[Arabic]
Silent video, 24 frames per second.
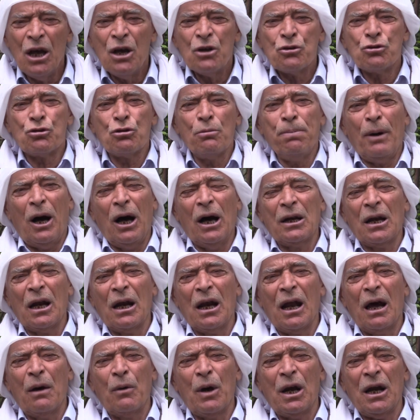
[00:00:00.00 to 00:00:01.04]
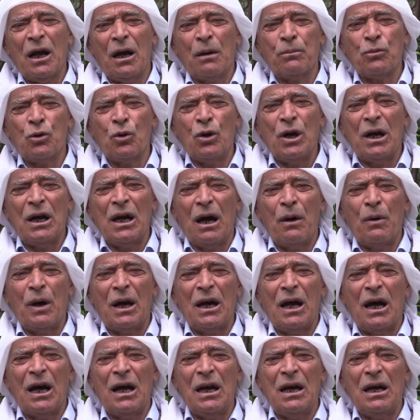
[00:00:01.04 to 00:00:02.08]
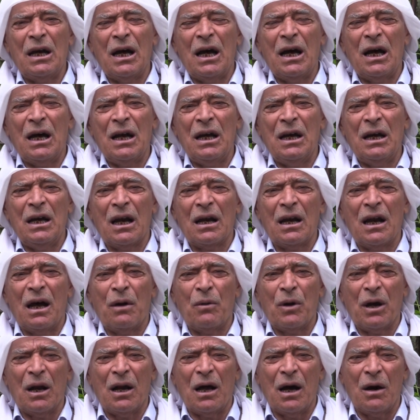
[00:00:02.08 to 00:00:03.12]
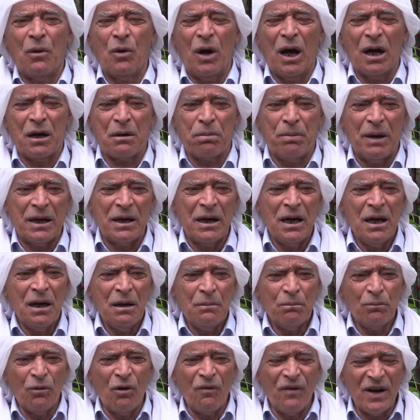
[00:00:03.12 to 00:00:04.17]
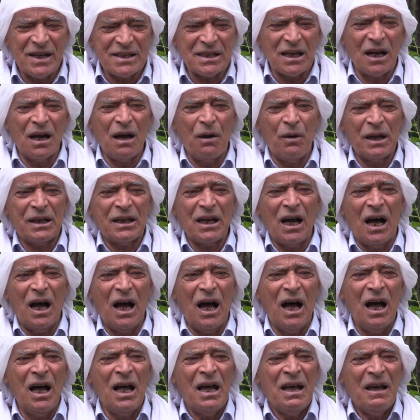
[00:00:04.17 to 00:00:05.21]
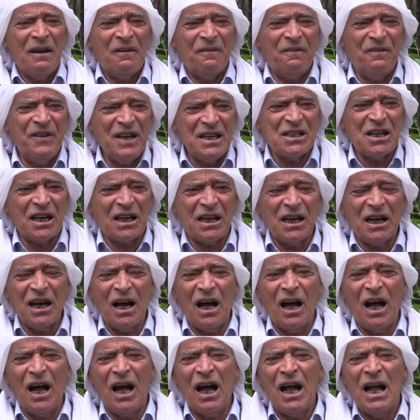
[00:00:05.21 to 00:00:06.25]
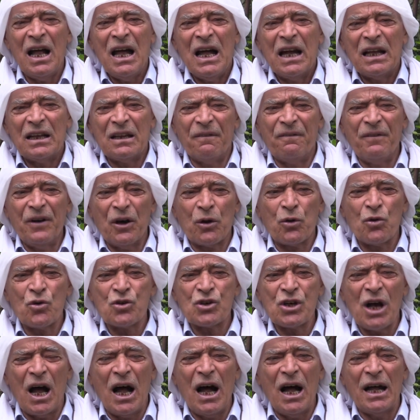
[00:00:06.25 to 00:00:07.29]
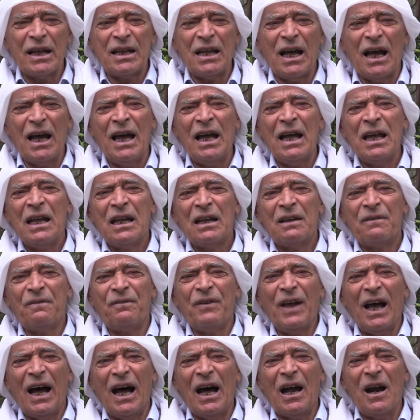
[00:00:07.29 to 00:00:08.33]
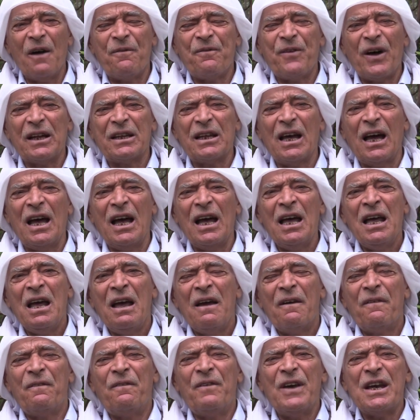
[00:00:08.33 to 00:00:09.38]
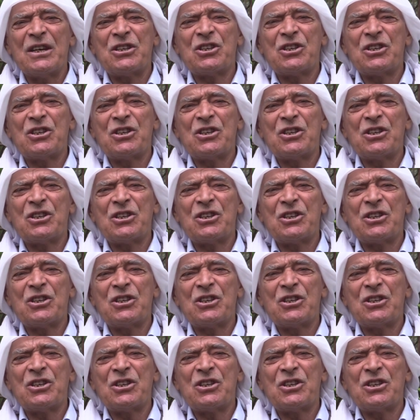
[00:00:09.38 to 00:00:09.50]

سبحان الله والحمد لله ولا إله إلا الله والله أكبر صلواتها في ذكرها في روجا هذا في عرف هذا في